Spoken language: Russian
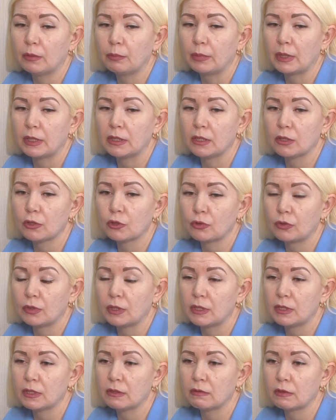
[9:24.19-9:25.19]
поддержку
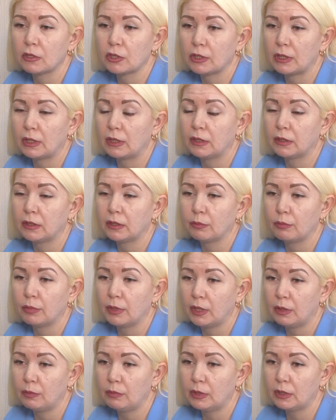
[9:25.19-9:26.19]
несовершеннолетних
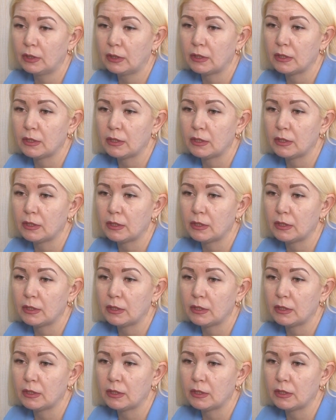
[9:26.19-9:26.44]
беременных,